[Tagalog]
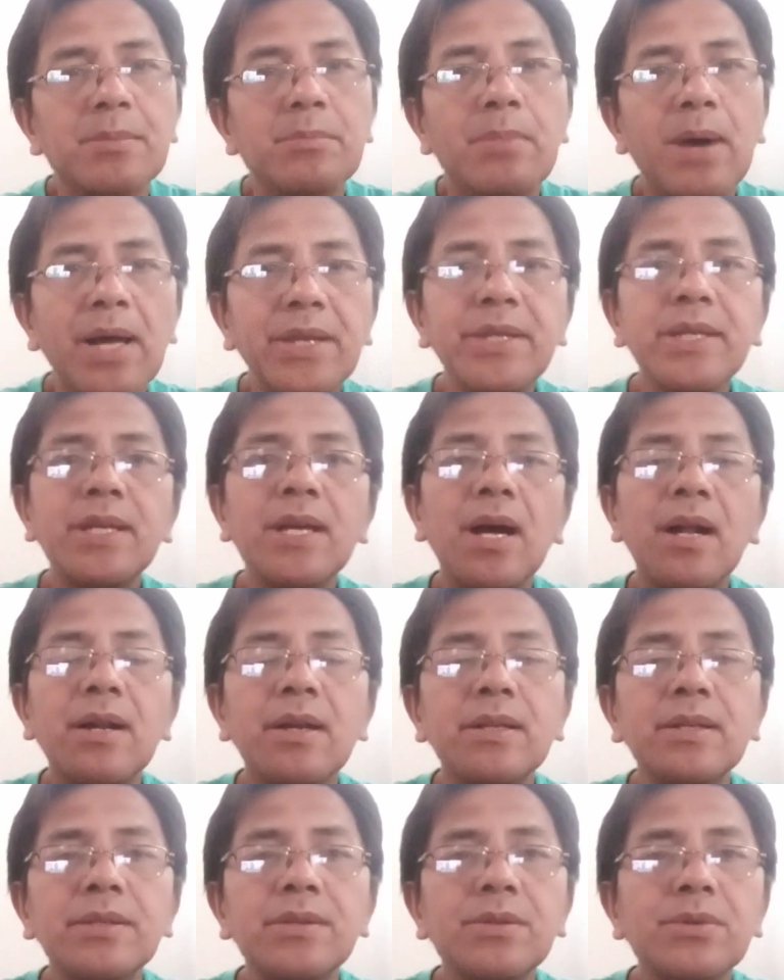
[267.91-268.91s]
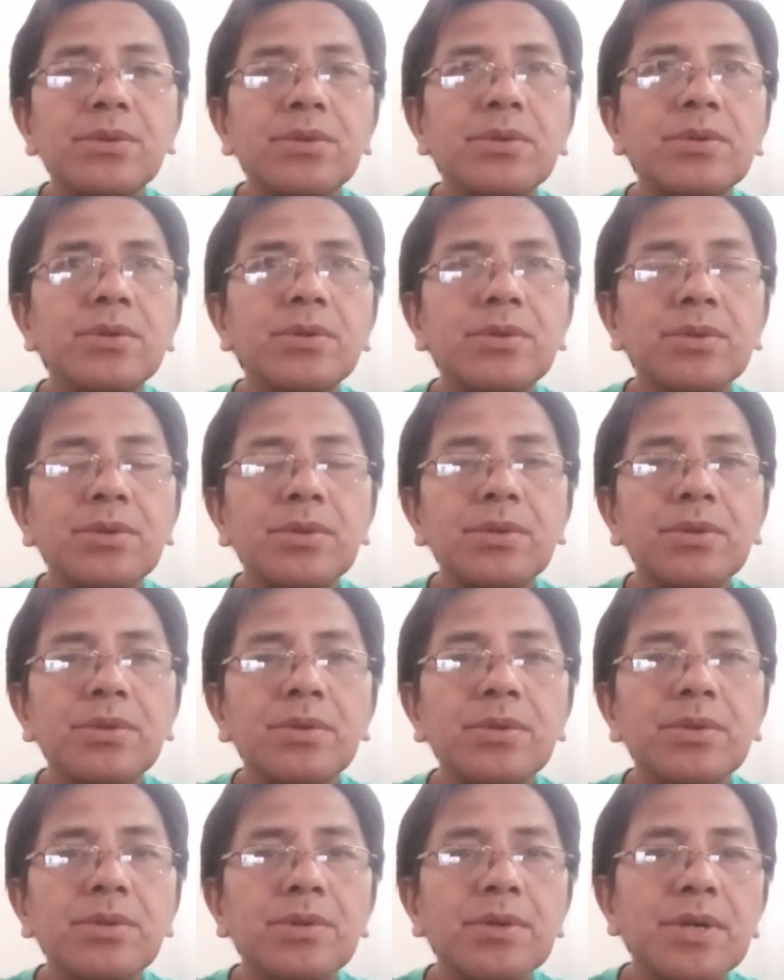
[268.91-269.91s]
bodyguard o
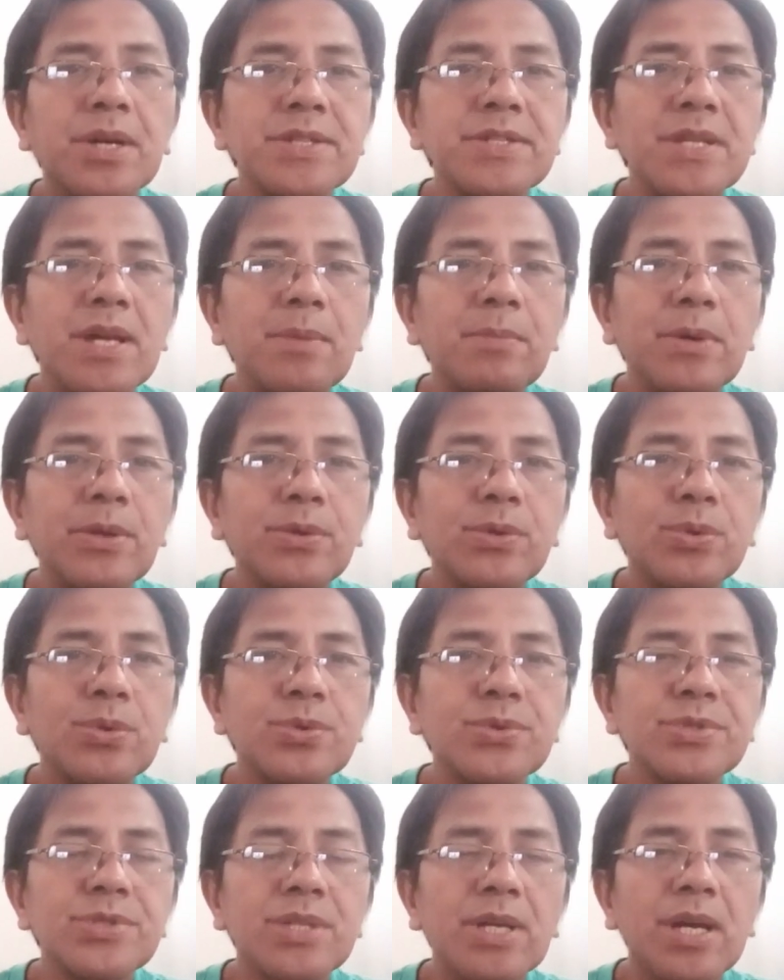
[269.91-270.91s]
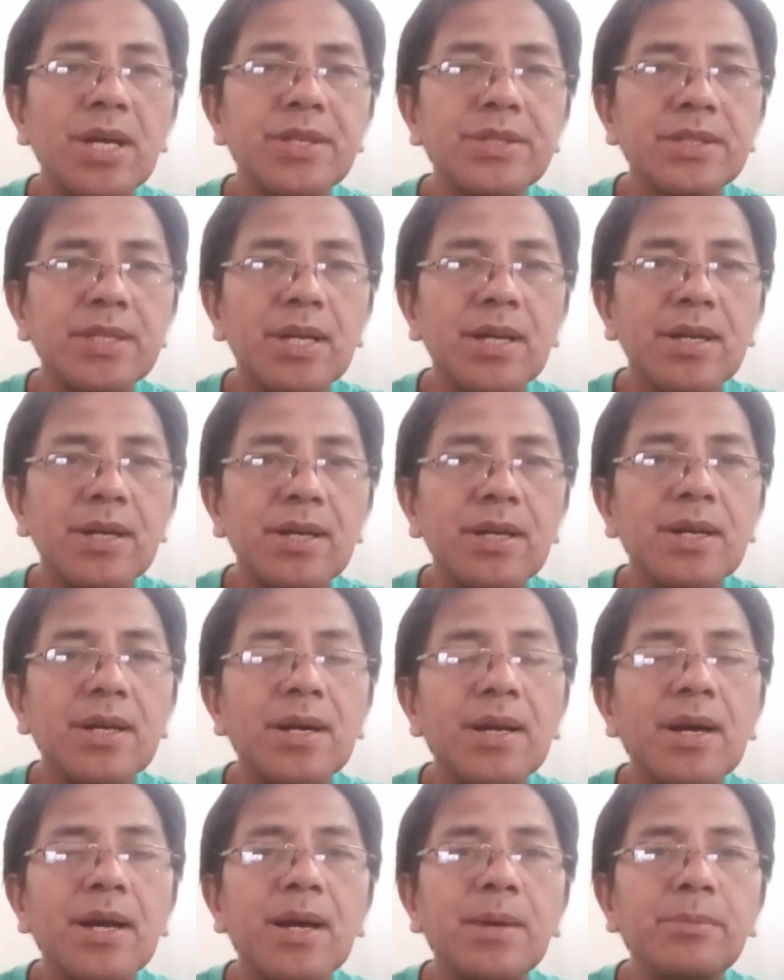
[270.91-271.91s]
kasama doon sa kanyang
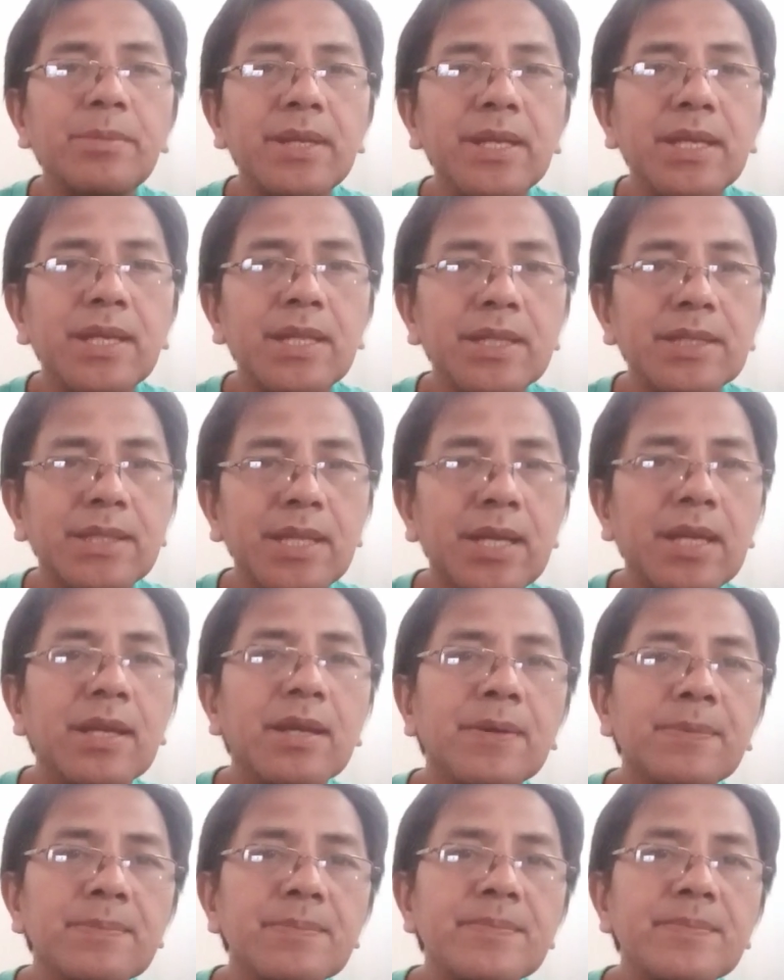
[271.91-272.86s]
kabinete.